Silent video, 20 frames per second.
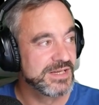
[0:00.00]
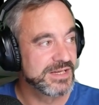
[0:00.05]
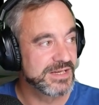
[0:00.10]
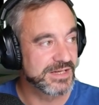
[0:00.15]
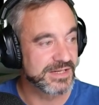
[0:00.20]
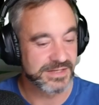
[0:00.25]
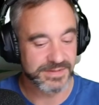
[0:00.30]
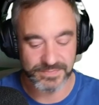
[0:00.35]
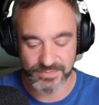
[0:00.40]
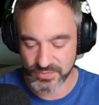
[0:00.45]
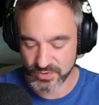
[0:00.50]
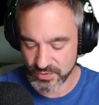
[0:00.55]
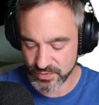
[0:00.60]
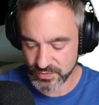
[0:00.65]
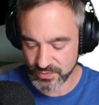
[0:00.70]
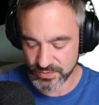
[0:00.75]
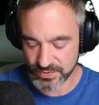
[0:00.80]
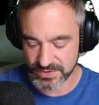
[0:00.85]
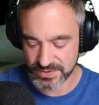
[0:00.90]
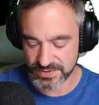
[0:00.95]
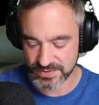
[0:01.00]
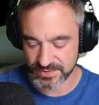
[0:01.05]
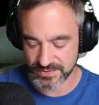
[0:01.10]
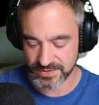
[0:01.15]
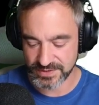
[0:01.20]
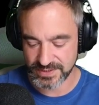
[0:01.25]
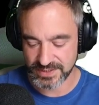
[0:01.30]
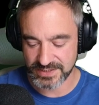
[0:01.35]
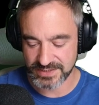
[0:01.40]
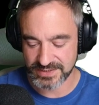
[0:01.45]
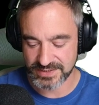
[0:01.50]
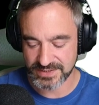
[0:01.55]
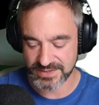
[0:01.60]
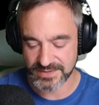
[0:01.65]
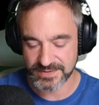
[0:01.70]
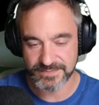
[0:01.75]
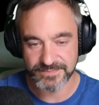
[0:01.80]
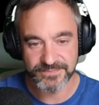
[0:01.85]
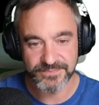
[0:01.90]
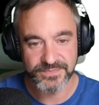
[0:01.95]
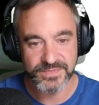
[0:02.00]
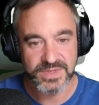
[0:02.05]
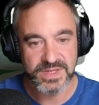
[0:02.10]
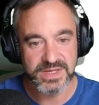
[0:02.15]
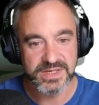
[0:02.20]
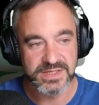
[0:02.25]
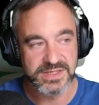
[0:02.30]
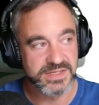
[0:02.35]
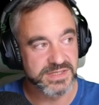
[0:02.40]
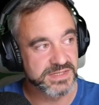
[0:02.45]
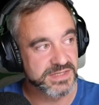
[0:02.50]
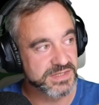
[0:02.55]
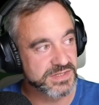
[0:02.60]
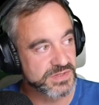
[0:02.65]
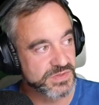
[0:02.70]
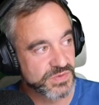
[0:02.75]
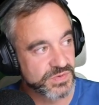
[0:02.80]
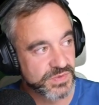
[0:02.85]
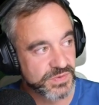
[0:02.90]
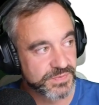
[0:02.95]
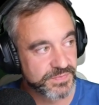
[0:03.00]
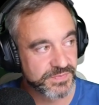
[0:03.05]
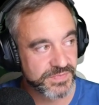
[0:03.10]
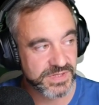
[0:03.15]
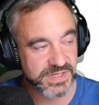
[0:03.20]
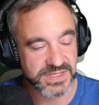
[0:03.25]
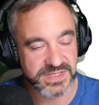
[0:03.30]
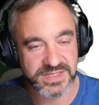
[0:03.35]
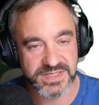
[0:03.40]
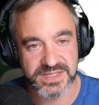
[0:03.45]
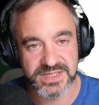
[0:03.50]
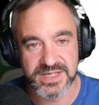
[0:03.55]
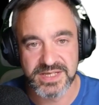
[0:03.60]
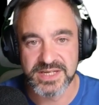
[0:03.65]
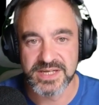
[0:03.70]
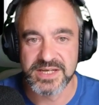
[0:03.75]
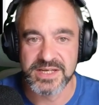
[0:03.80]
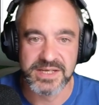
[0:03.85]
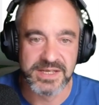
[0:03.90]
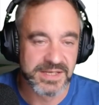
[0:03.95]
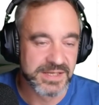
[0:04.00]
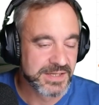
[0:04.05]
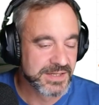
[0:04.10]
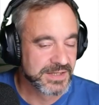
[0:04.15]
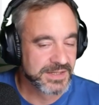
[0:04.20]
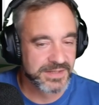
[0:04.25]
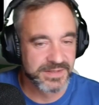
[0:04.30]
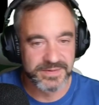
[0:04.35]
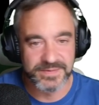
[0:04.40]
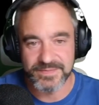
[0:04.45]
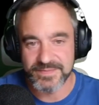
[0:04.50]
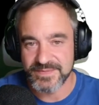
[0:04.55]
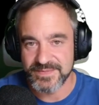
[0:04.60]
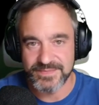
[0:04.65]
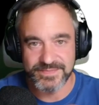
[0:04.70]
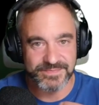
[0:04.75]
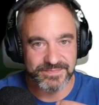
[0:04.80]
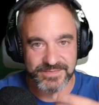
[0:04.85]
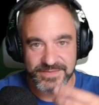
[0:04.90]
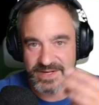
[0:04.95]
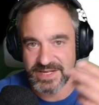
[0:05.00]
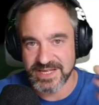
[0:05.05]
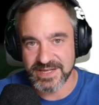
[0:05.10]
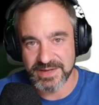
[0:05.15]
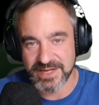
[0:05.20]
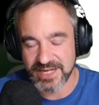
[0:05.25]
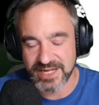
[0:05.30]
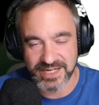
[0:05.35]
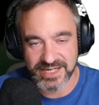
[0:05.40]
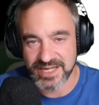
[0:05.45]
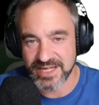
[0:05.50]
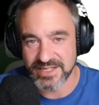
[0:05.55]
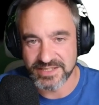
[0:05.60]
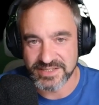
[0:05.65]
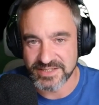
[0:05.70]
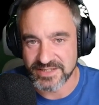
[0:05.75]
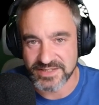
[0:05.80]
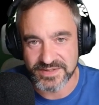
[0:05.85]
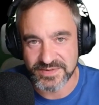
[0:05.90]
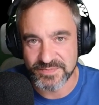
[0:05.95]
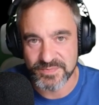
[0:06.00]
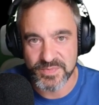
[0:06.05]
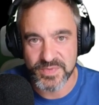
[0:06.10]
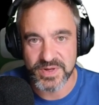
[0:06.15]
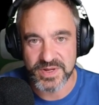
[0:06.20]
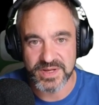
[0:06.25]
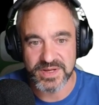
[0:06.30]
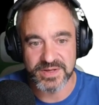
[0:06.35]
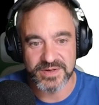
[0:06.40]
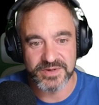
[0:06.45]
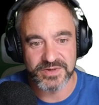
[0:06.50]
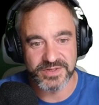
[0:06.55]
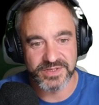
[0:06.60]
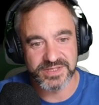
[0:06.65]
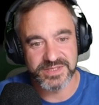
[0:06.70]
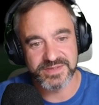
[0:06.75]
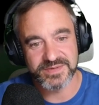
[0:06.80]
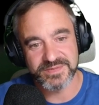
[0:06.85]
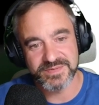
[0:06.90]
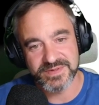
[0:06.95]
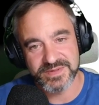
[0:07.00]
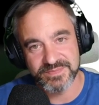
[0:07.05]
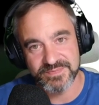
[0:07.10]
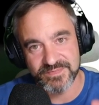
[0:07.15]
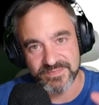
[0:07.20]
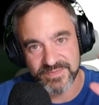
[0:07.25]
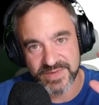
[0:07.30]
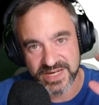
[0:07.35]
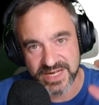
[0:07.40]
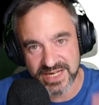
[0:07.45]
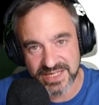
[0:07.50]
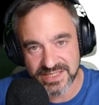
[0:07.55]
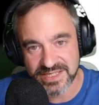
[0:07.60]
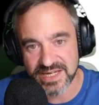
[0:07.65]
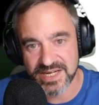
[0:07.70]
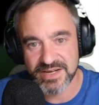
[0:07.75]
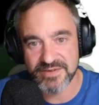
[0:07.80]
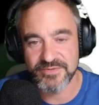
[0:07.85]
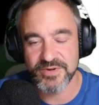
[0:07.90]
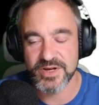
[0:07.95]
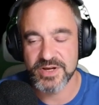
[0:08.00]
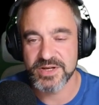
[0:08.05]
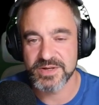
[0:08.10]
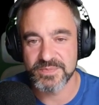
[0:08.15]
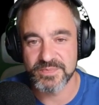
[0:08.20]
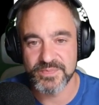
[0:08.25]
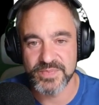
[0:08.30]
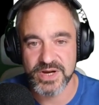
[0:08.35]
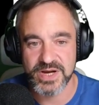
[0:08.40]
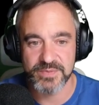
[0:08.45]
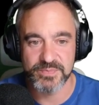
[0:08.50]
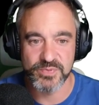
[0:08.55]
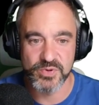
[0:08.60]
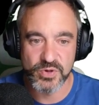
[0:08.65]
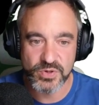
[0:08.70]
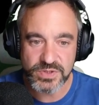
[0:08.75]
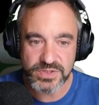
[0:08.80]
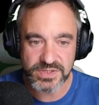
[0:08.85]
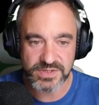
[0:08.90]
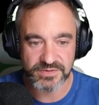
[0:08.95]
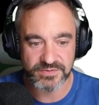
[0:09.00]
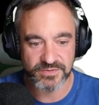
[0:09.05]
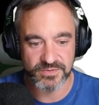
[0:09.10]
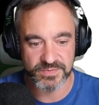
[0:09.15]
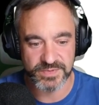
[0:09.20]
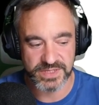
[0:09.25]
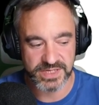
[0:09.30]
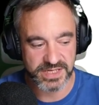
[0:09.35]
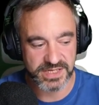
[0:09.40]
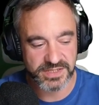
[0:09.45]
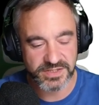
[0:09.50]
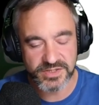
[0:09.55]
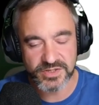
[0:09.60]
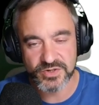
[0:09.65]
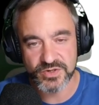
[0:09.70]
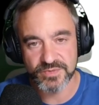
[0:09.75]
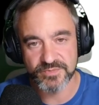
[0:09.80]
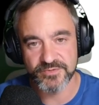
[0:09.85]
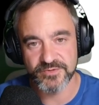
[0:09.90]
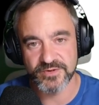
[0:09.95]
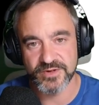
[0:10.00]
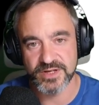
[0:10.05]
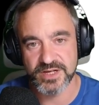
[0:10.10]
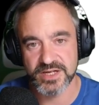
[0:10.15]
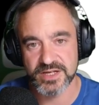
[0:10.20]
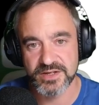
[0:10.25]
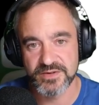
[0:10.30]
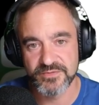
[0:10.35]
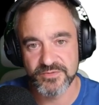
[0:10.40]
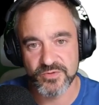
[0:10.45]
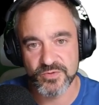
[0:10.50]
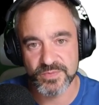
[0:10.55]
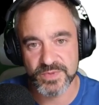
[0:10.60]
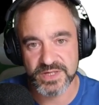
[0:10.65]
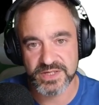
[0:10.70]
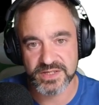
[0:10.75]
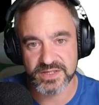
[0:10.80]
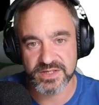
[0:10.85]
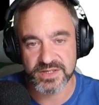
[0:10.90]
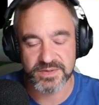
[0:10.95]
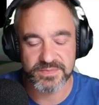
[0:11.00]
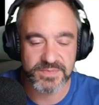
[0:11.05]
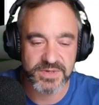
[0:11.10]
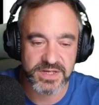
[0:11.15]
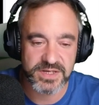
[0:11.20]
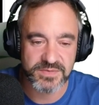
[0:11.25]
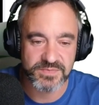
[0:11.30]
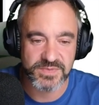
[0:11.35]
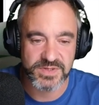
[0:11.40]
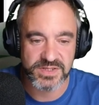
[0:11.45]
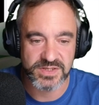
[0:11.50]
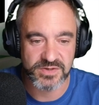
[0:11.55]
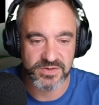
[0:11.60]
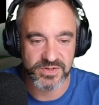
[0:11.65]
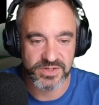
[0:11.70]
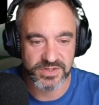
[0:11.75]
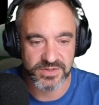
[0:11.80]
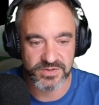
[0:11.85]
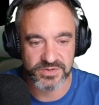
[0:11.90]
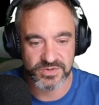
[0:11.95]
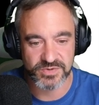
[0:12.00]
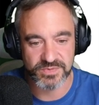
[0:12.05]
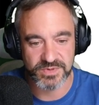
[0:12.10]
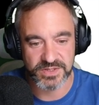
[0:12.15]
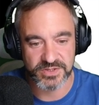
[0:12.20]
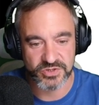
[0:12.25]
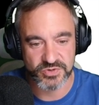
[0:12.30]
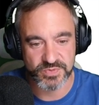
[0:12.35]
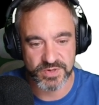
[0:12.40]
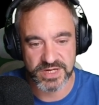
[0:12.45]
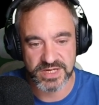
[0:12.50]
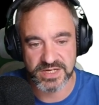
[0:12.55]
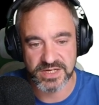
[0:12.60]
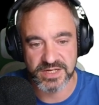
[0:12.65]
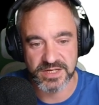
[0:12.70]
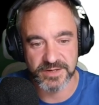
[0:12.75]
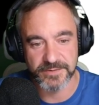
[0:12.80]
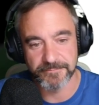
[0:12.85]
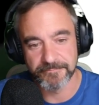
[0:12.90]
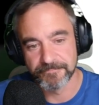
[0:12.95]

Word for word: im Großen und Ganzen ist es so, dass jeder kennt es. Und man hat da einfach ein paar Punkte, wo man anknüpfen kann, wo man dann eben halt mit den Leuten auch drüber sprechen kann.